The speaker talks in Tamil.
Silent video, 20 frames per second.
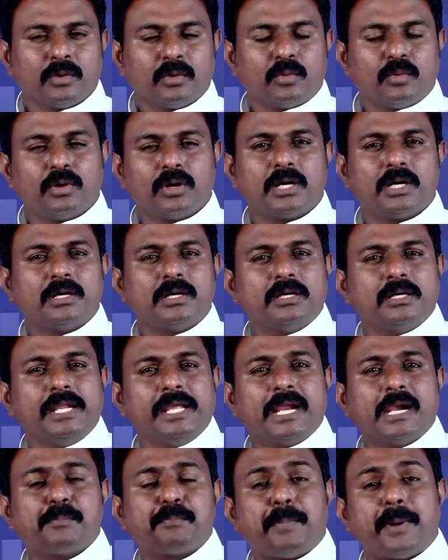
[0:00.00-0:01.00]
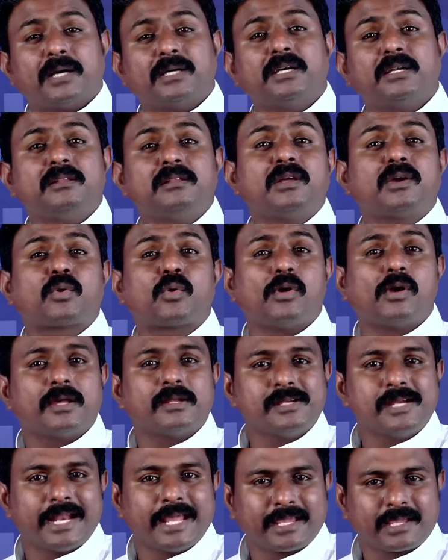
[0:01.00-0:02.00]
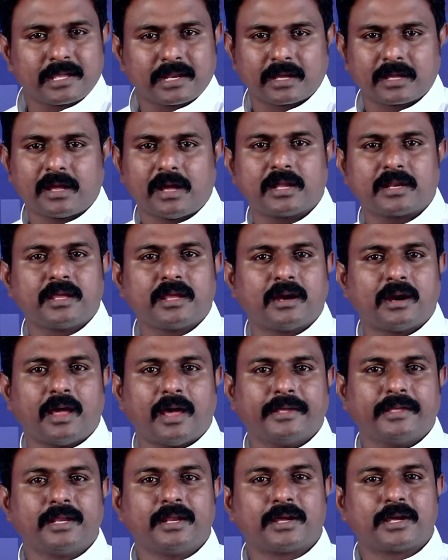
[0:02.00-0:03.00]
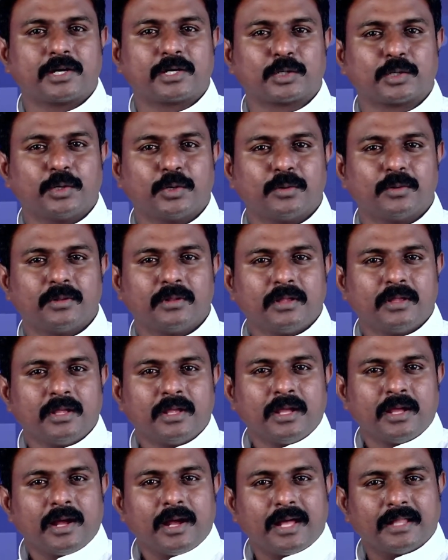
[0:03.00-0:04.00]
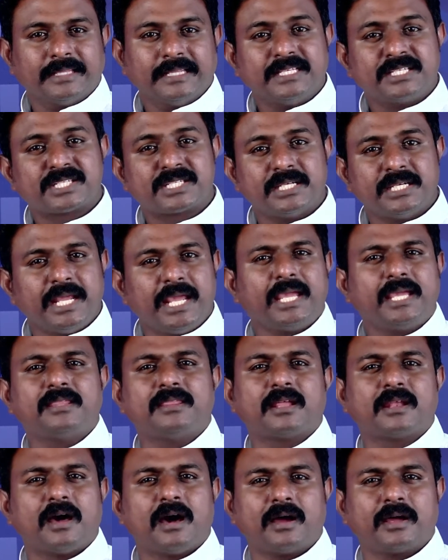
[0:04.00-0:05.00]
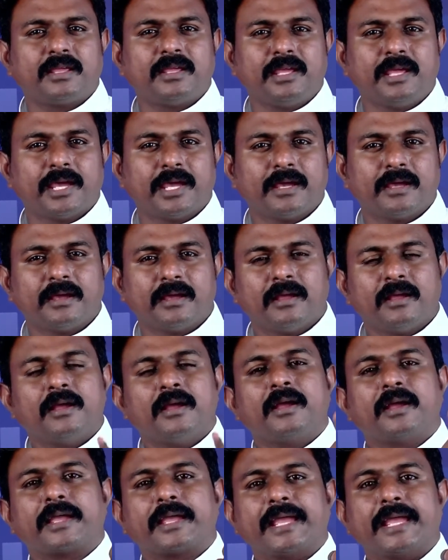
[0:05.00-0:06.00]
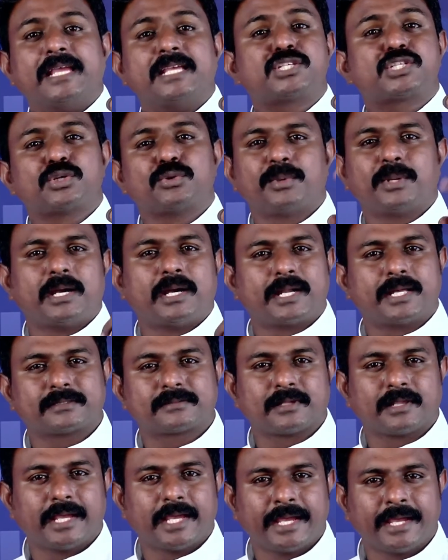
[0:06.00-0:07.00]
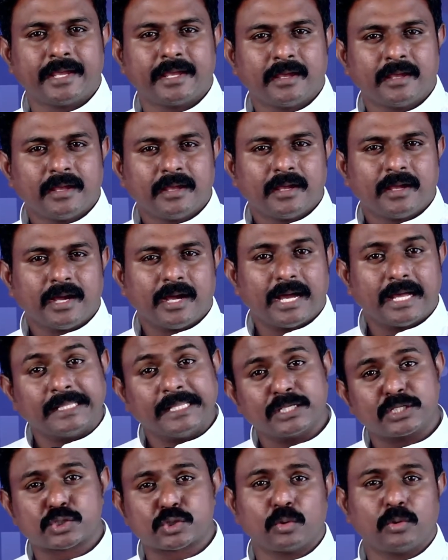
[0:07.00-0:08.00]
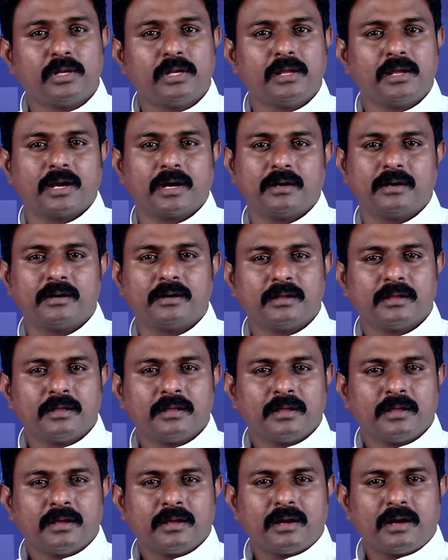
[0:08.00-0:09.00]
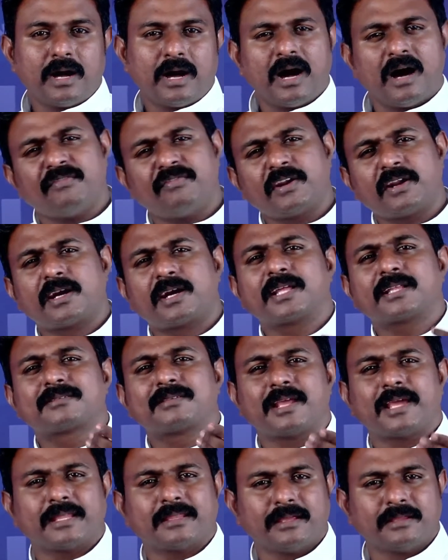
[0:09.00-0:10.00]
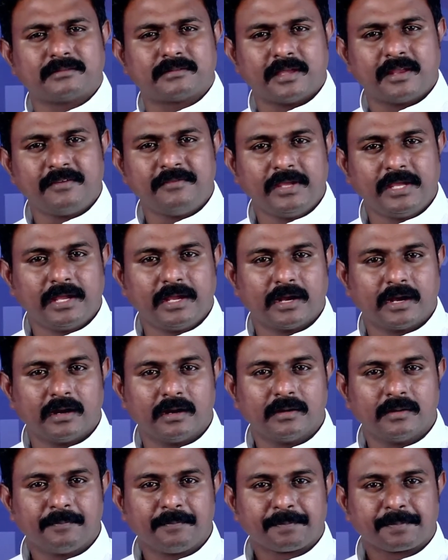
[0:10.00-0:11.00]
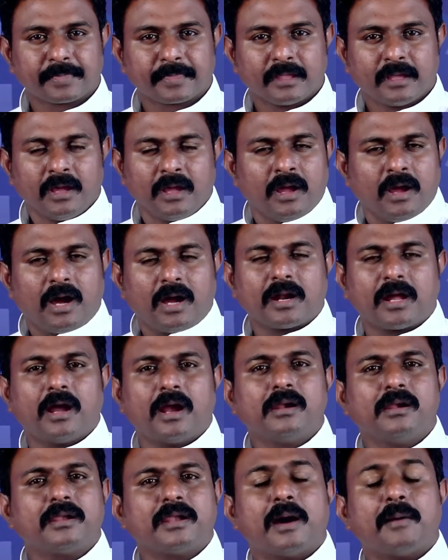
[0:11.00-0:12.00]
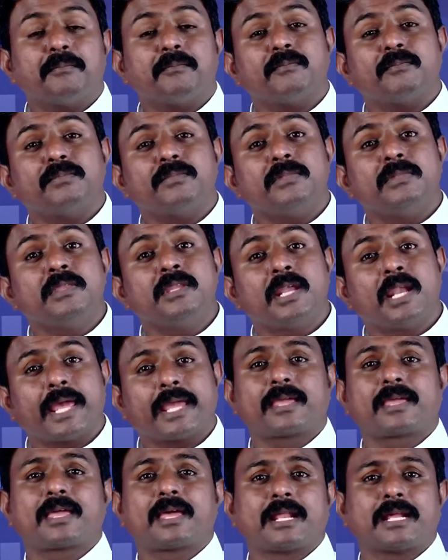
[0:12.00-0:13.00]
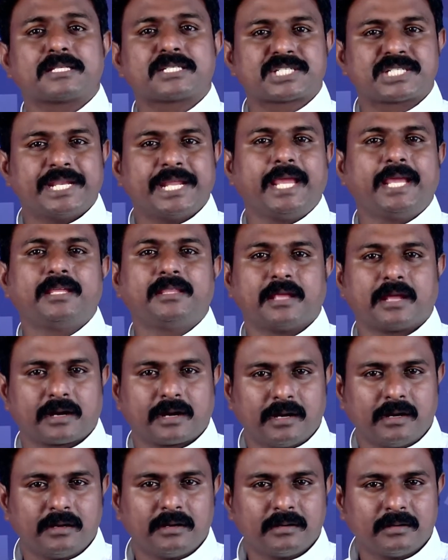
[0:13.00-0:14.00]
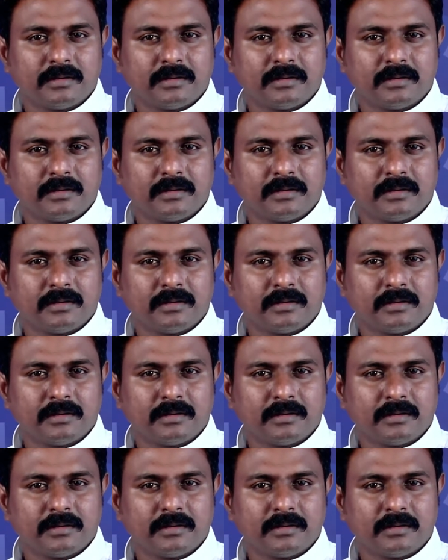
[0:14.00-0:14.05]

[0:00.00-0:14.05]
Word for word: உங்கள் நீங்கள் பகிர்ந்து கொள்ள நினைக்கிற காரியங்களாக இருக்கட்டும் அதை சிநேகிதனாகிய இயேசுவினிடத்திலே அதை சொல்லுங்கள் அவரிடத்துல அதை தெரிவியுங்கள் ஆனால் நாம் நினைக்கிற சிநேகிதர்கள்